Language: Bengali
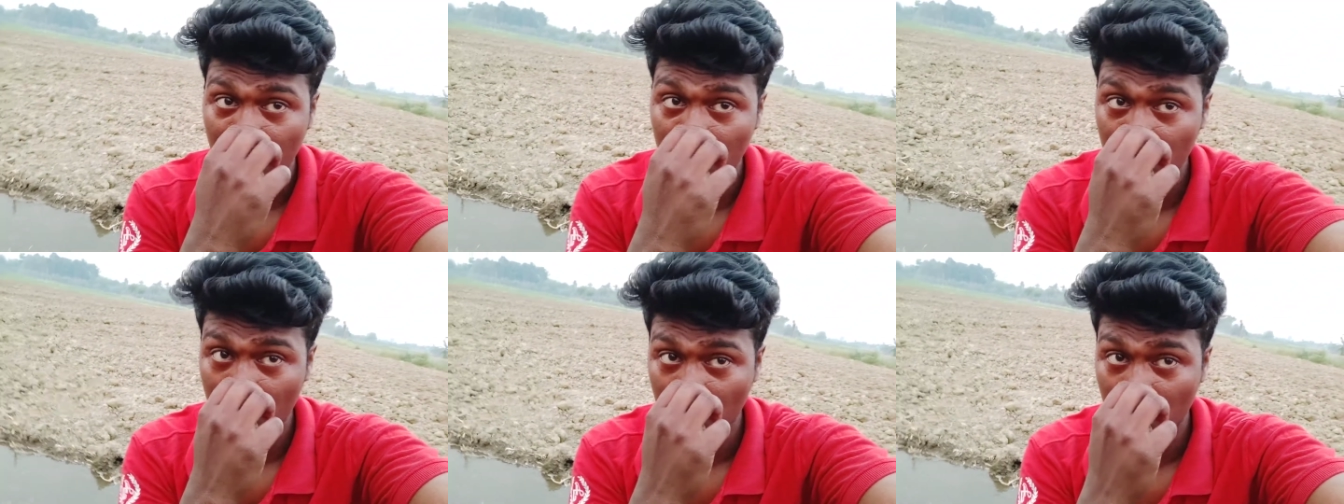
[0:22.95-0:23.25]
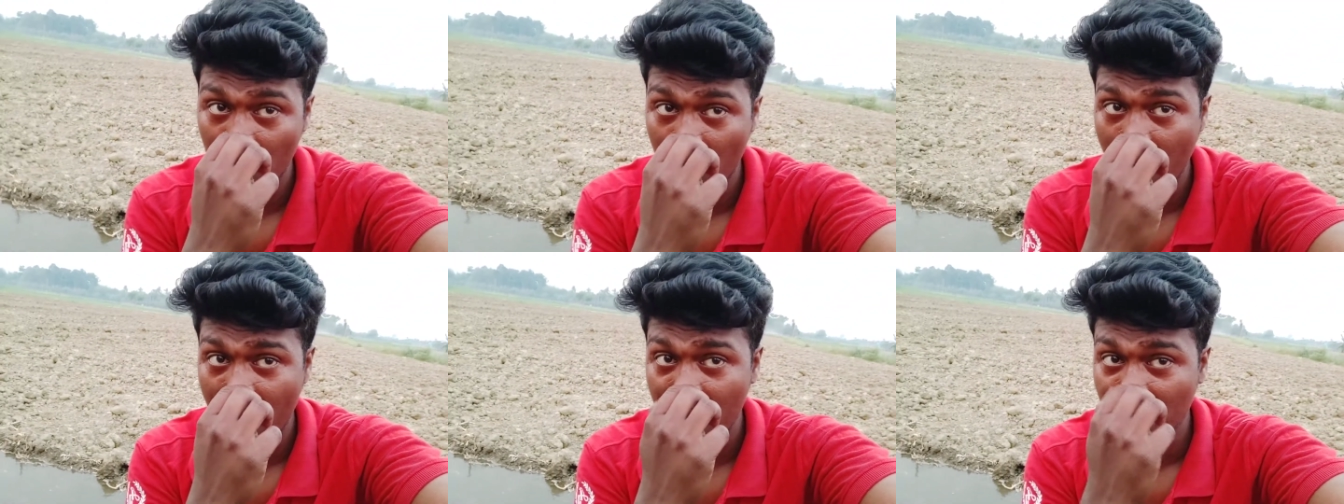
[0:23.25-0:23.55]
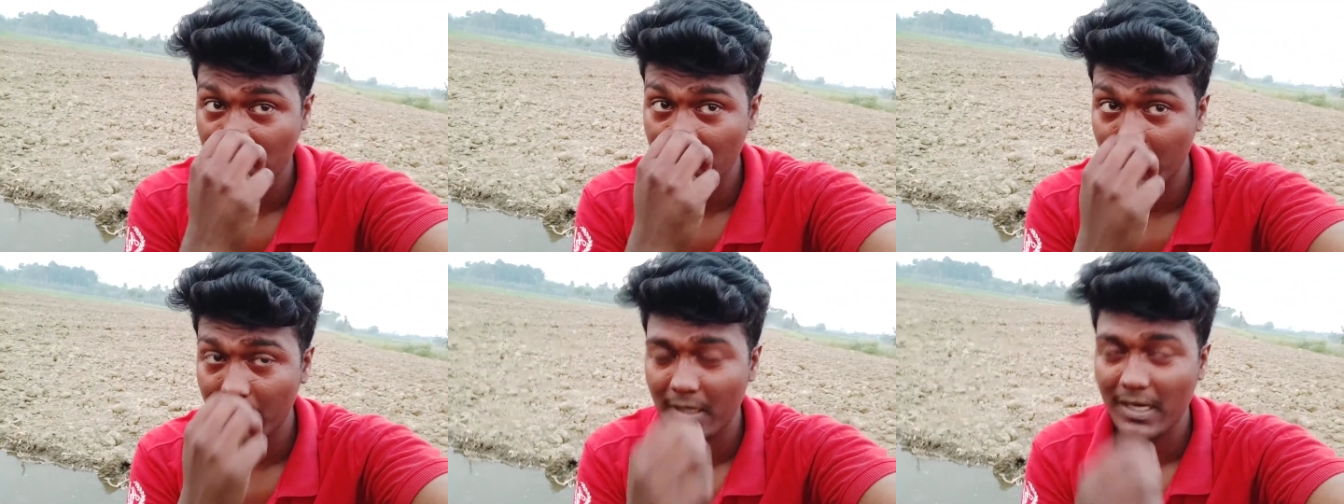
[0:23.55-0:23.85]
তো
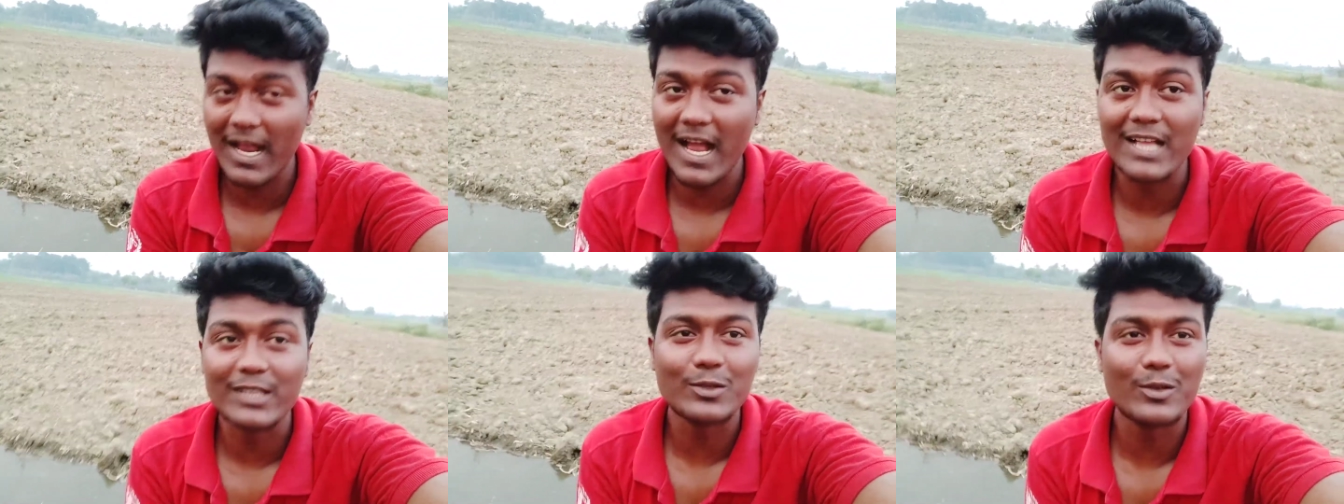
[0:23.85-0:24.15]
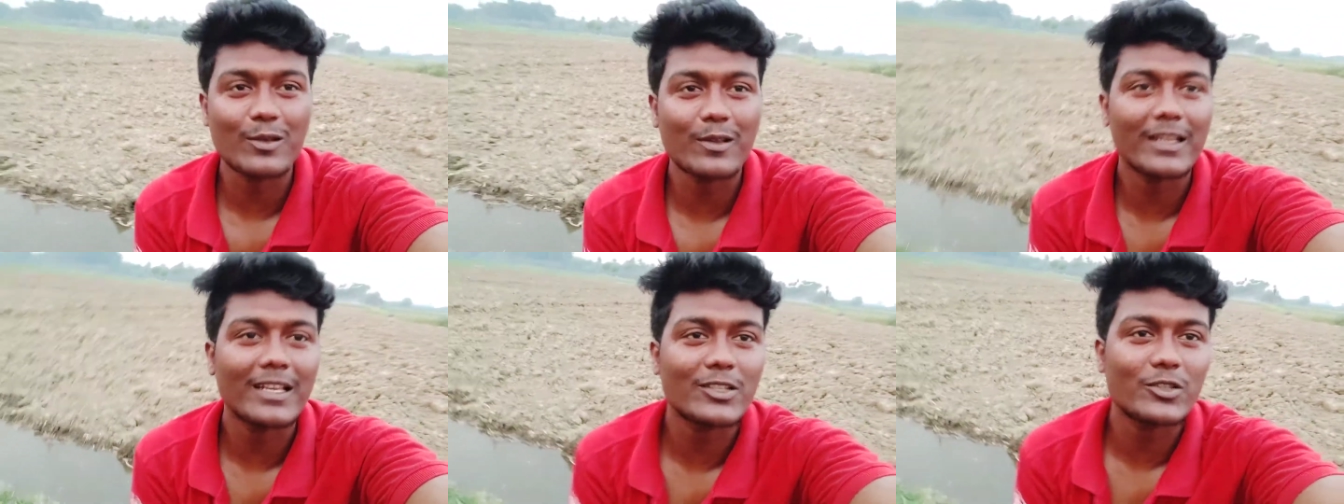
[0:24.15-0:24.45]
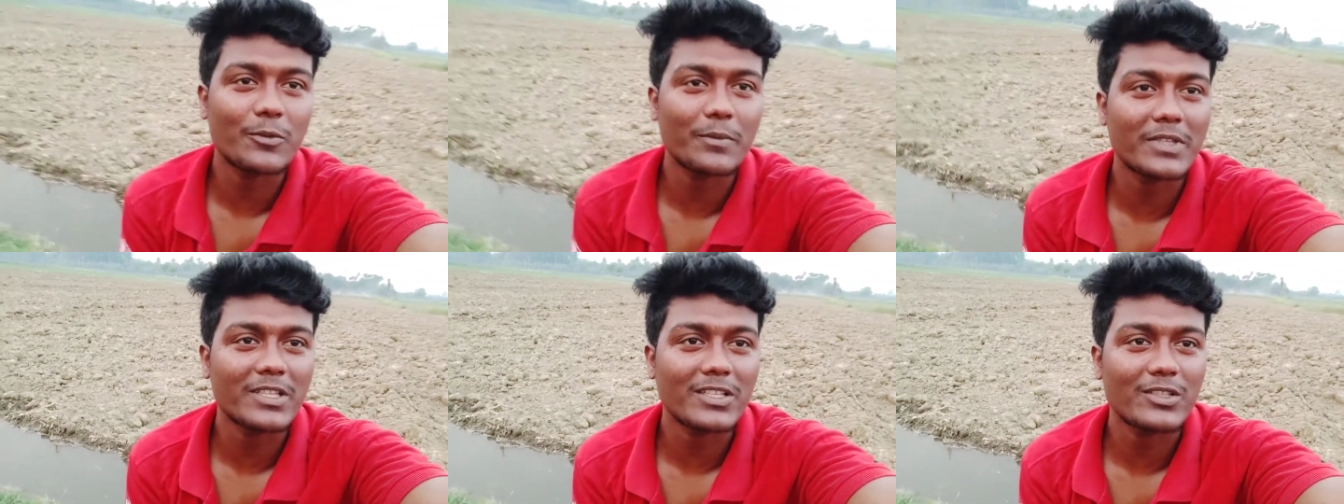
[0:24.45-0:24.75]
আজ আমার কাজ হলো কি
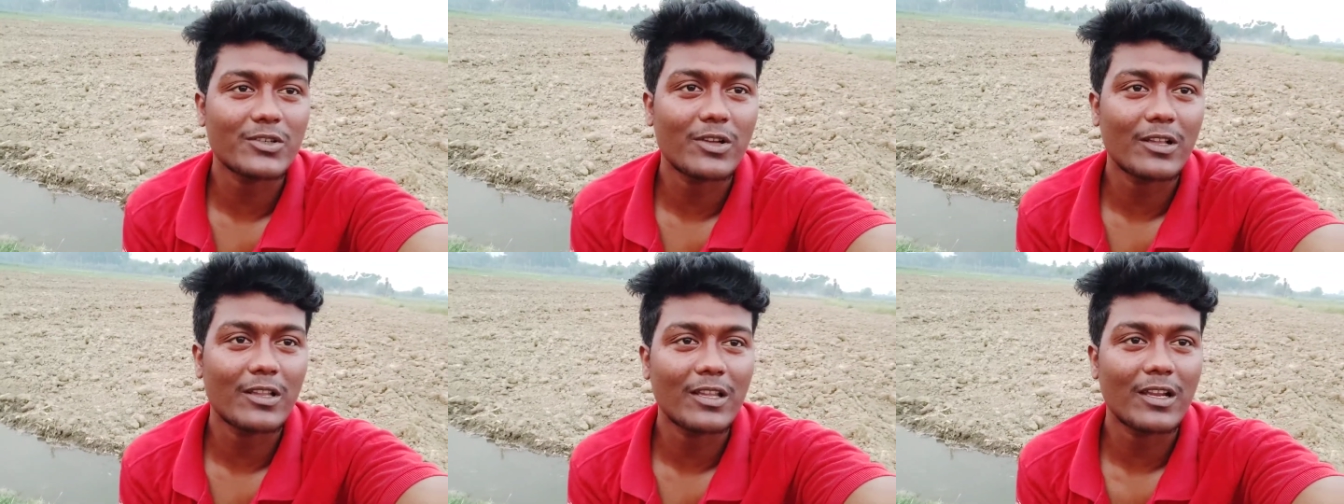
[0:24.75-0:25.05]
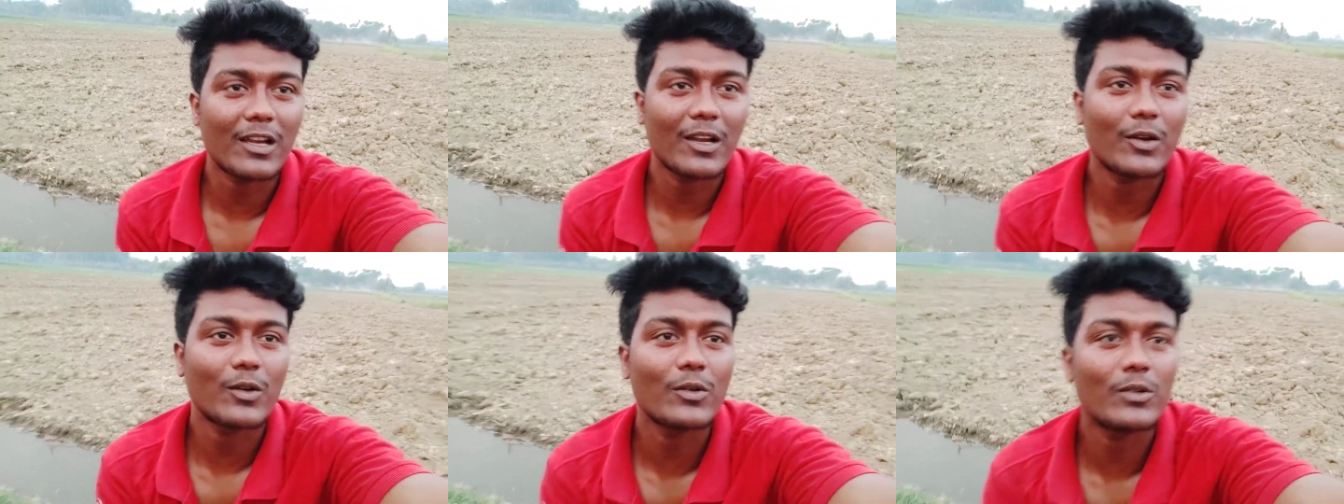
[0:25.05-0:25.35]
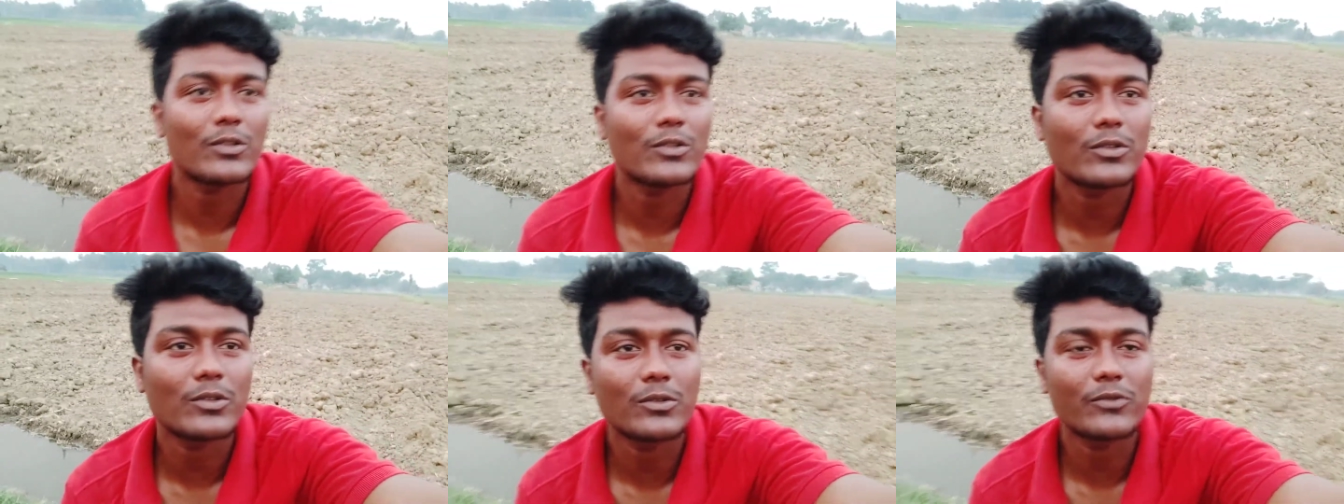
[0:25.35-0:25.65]
জমিতে জল ধরানো
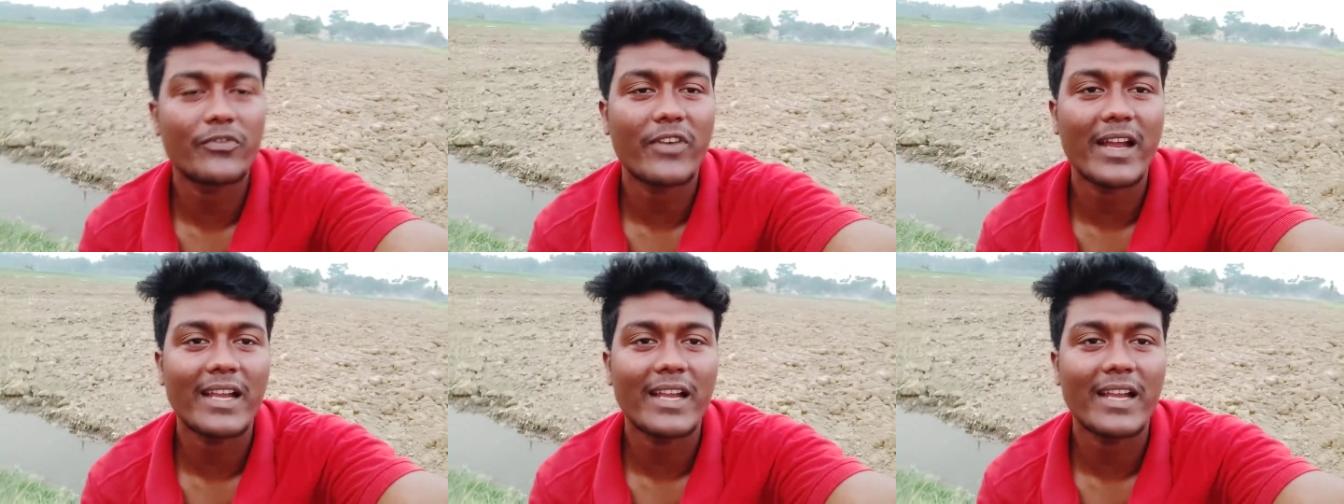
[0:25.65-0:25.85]
তো